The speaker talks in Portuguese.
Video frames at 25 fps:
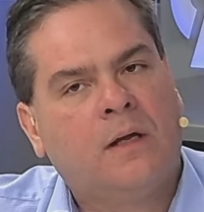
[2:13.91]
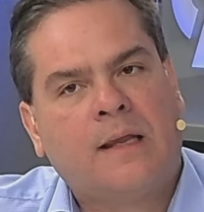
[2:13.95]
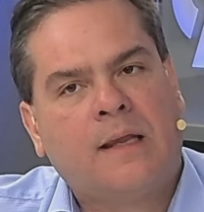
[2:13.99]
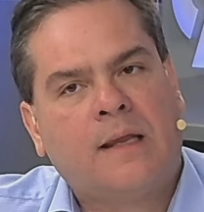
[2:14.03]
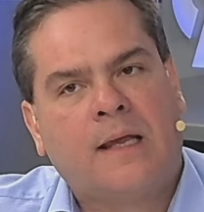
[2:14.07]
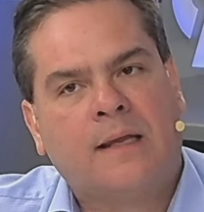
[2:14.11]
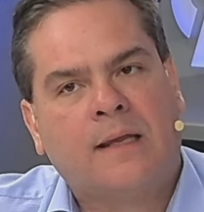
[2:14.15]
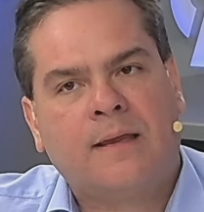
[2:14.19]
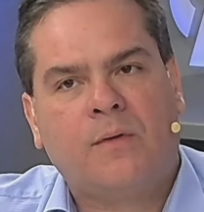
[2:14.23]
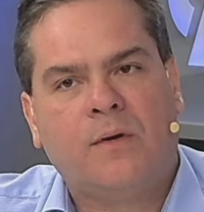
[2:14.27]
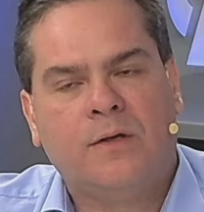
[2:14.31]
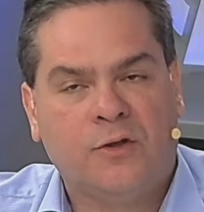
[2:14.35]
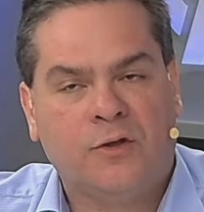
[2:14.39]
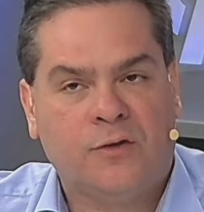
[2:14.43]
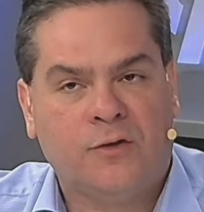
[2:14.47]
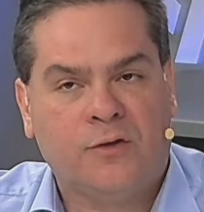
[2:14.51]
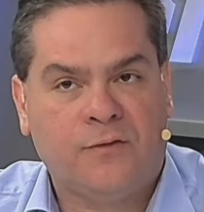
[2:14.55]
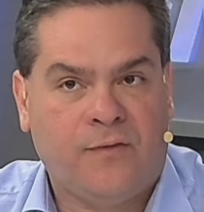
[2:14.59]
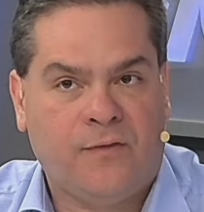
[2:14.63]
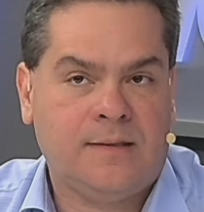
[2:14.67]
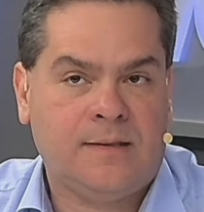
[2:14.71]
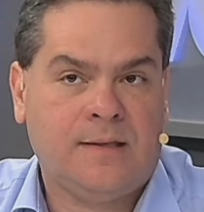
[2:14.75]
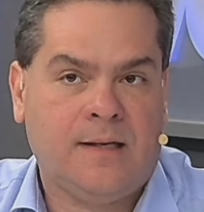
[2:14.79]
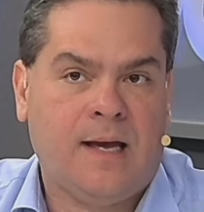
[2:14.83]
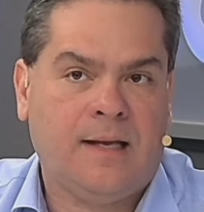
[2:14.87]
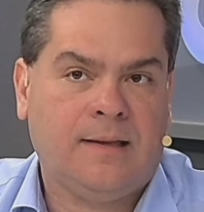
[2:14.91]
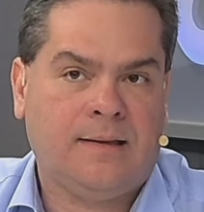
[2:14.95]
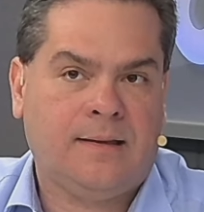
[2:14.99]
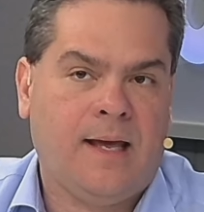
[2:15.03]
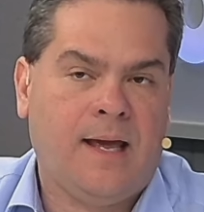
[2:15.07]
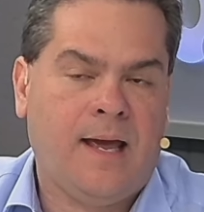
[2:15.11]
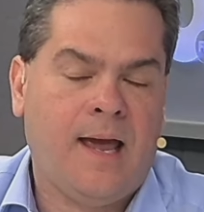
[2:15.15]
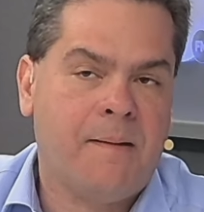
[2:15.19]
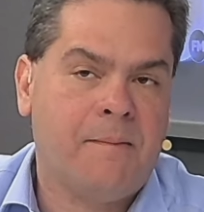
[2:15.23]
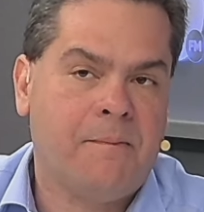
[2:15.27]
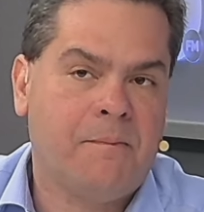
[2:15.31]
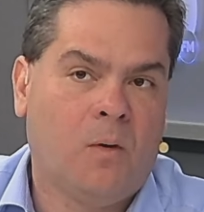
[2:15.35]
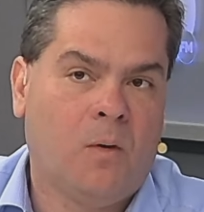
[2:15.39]
Da sequência dos fatos
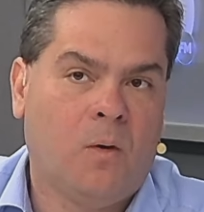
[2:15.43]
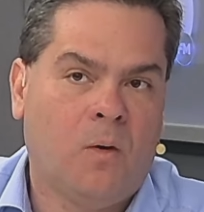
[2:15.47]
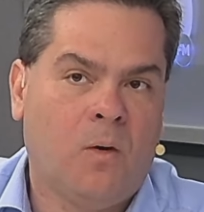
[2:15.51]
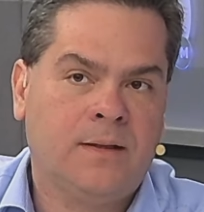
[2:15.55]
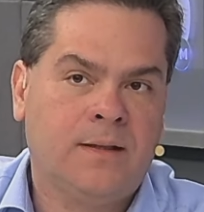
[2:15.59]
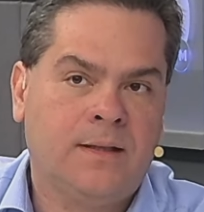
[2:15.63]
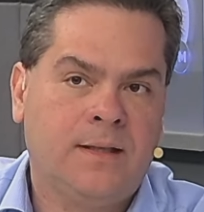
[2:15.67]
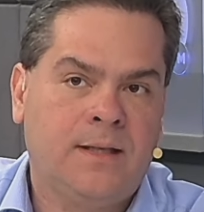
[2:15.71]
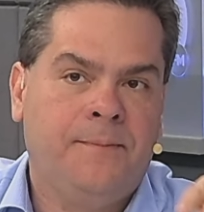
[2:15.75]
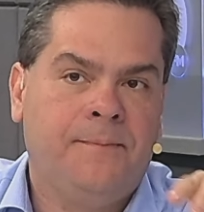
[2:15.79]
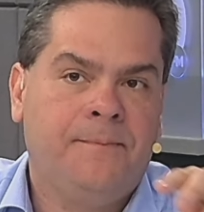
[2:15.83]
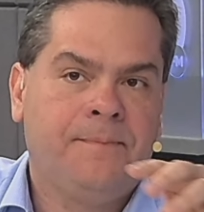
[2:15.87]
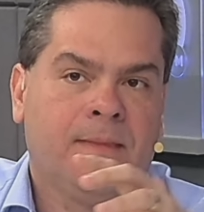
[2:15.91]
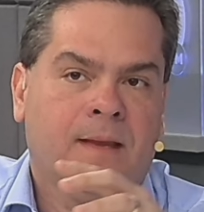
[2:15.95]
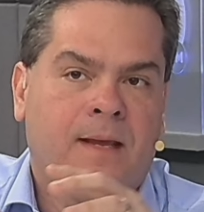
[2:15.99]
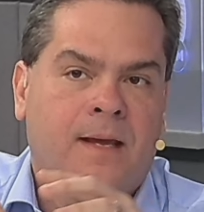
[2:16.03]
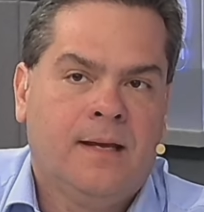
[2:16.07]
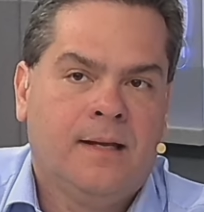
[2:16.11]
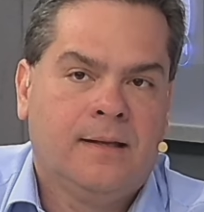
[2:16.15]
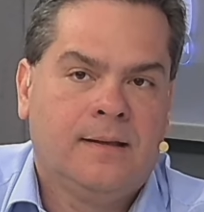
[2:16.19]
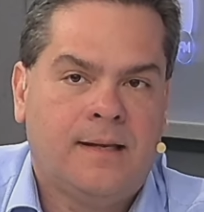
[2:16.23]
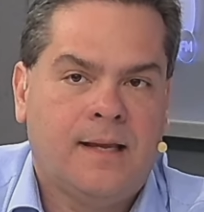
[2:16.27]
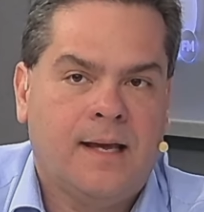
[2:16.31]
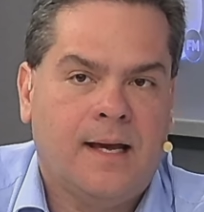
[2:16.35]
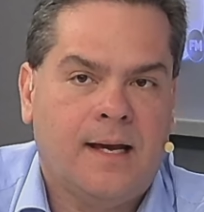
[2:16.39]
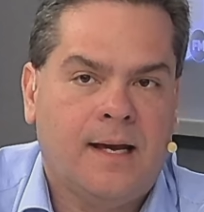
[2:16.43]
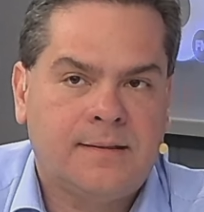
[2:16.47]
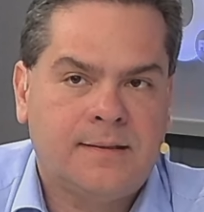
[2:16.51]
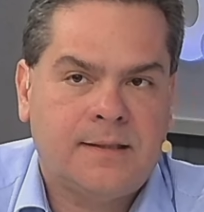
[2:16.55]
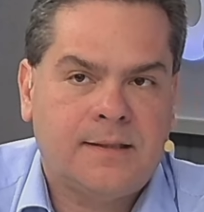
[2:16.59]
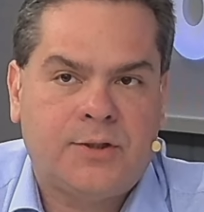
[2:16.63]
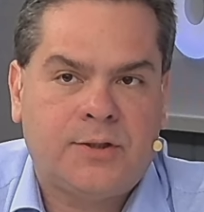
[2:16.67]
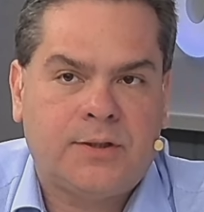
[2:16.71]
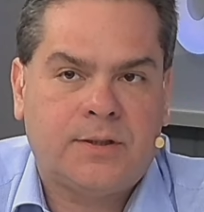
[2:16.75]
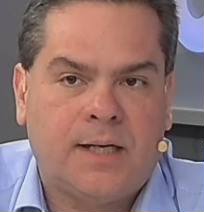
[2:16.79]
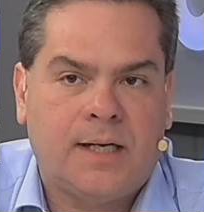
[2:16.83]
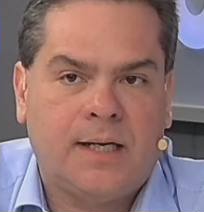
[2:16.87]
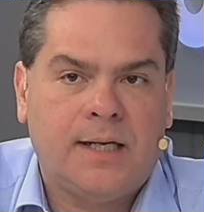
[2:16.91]
até a morte
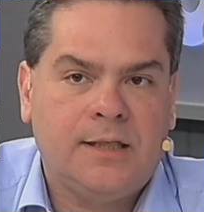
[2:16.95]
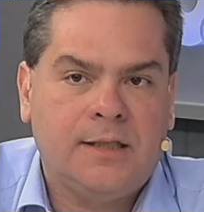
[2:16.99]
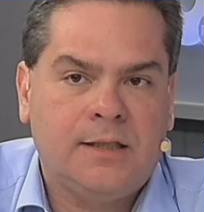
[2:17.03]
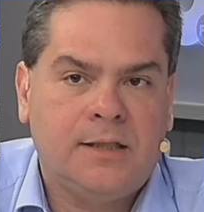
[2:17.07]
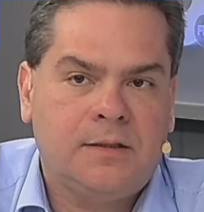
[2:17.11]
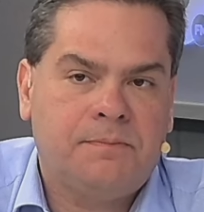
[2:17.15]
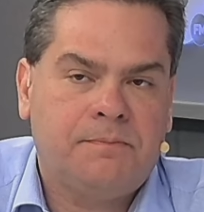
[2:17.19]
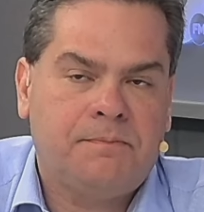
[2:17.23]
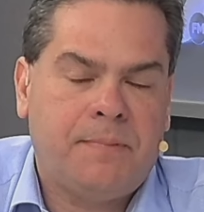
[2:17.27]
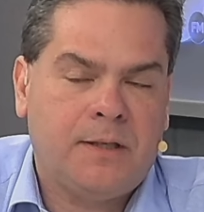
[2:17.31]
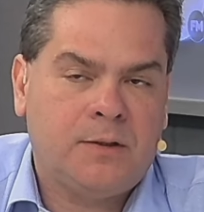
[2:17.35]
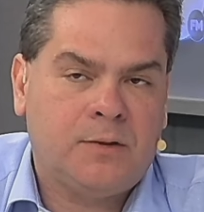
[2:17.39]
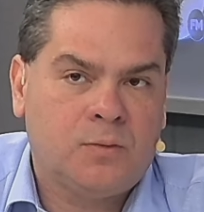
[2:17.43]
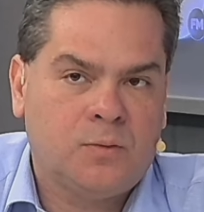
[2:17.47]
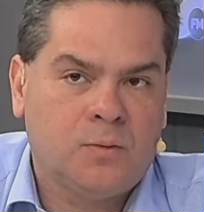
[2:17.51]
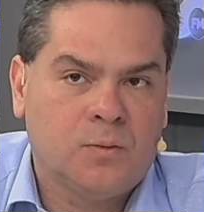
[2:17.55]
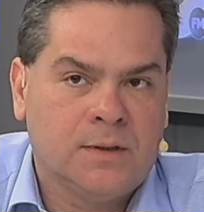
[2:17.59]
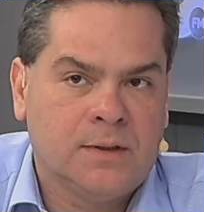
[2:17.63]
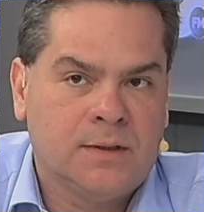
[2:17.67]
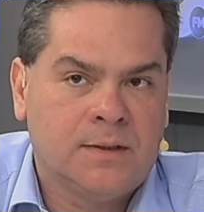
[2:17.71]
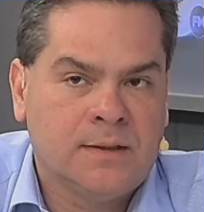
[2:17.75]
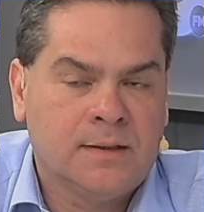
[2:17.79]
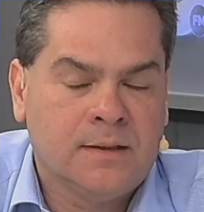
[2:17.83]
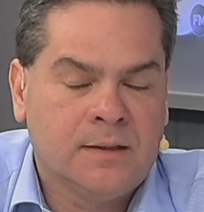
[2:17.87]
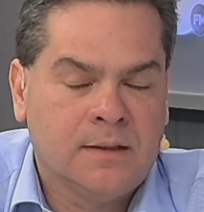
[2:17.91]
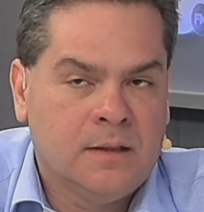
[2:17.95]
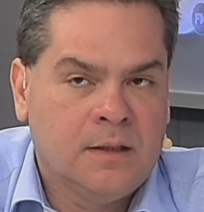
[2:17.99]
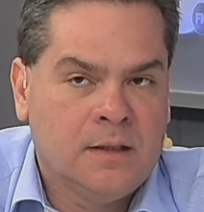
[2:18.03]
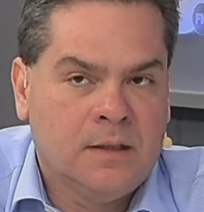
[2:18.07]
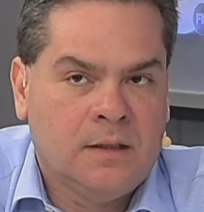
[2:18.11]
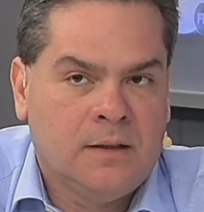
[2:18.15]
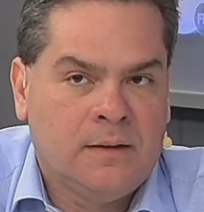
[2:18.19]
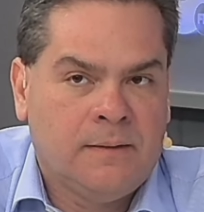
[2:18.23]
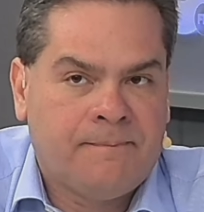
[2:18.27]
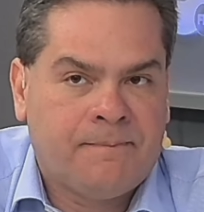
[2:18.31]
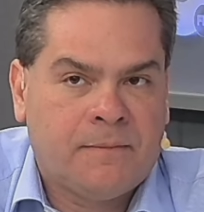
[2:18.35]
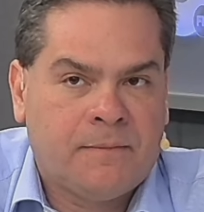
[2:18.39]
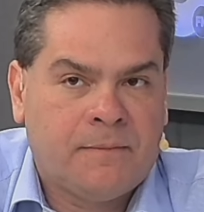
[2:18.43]
dessas três pessoas.
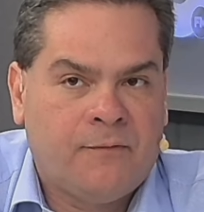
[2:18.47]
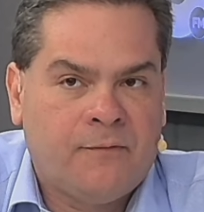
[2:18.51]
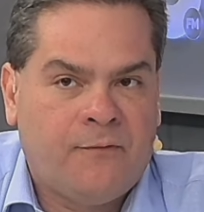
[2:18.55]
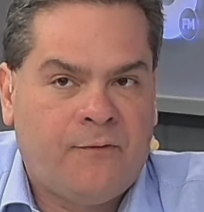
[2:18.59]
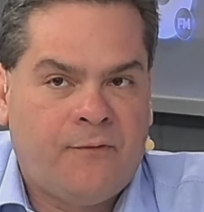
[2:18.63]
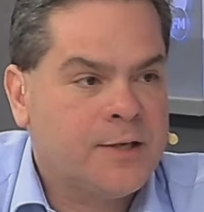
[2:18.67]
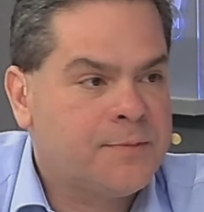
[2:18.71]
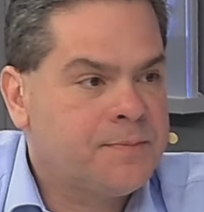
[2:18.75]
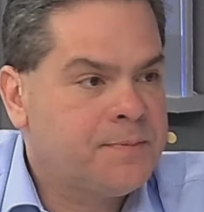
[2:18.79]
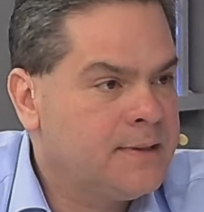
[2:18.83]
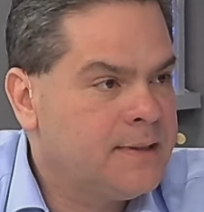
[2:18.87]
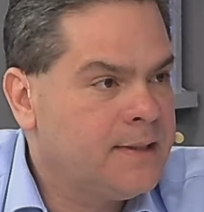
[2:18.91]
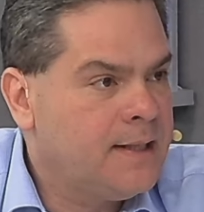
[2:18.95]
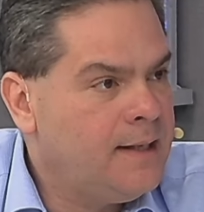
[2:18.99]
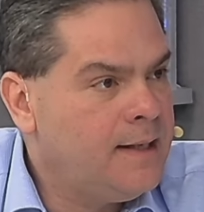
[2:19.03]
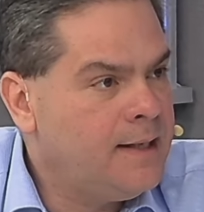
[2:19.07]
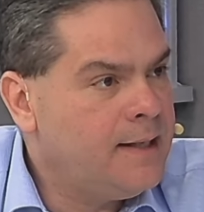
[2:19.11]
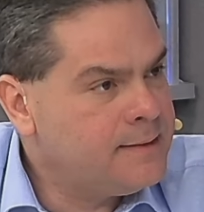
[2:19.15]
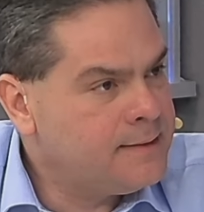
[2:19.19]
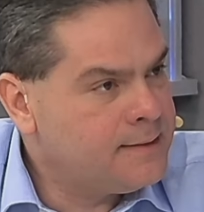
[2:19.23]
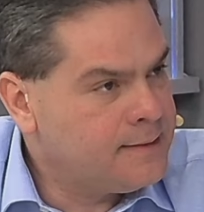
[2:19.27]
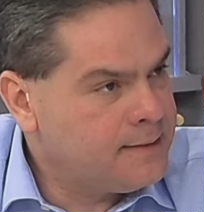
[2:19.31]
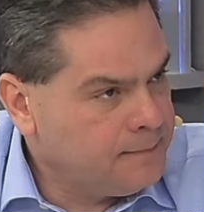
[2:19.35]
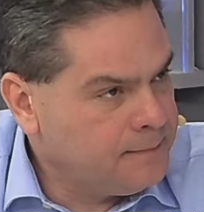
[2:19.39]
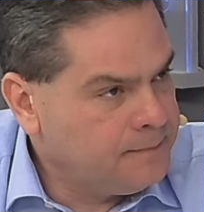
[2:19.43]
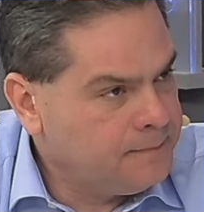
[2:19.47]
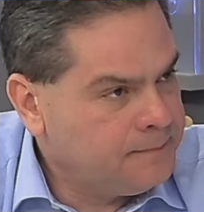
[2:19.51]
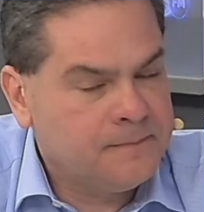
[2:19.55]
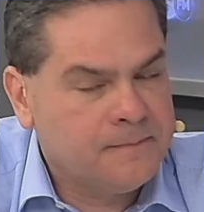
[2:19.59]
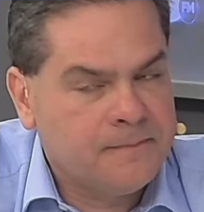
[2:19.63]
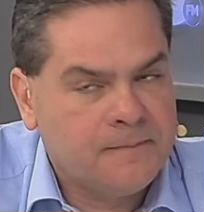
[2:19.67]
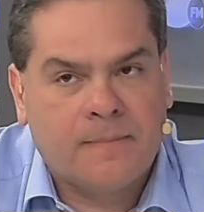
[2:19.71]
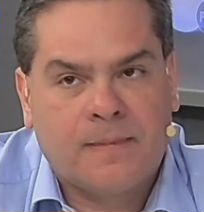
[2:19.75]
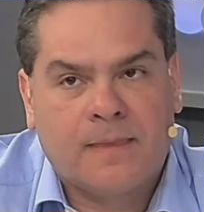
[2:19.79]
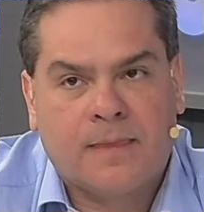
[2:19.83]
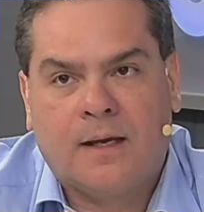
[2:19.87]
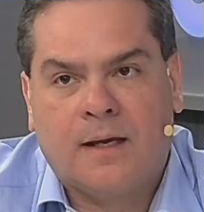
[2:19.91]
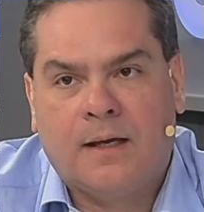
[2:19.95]
Véspera da eleição,
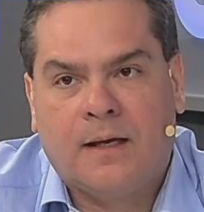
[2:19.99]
